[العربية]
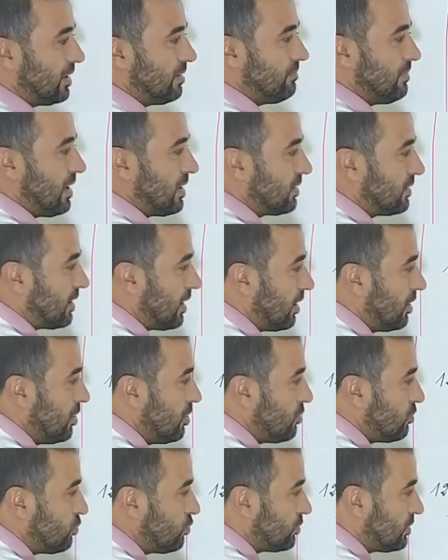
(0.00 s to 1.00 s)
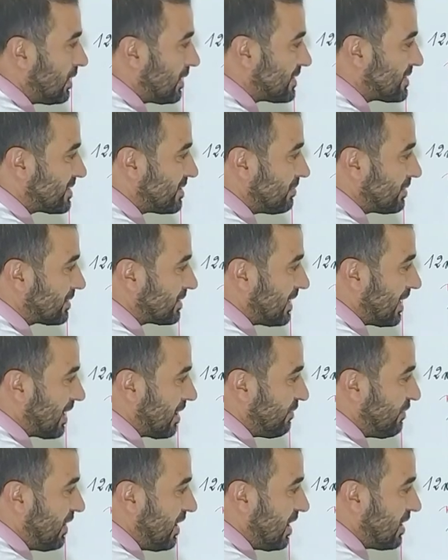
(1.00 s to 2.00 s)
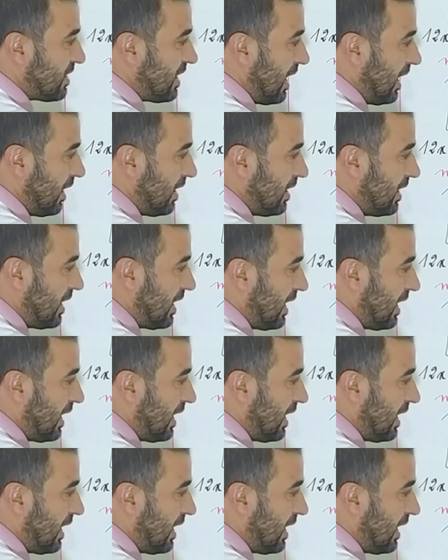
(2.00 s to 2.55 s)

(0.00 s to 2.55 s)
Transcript: المادة ونقسم الطرف هذا